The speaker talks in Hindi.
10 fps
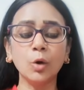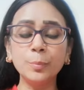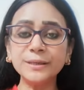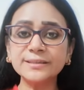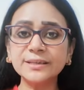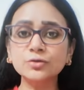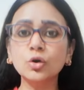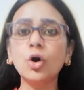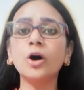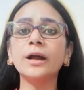ओबीसी
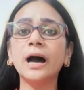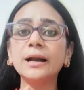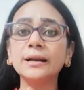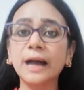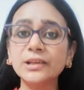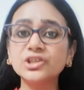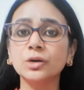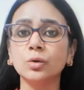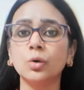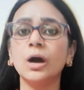को और हर राज्य
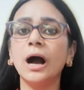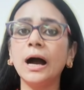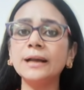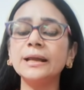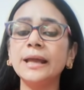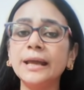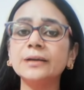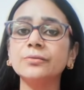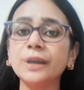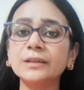को हर
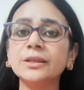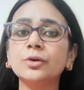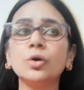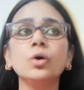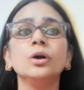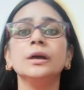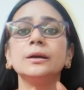एक व्यक्ति को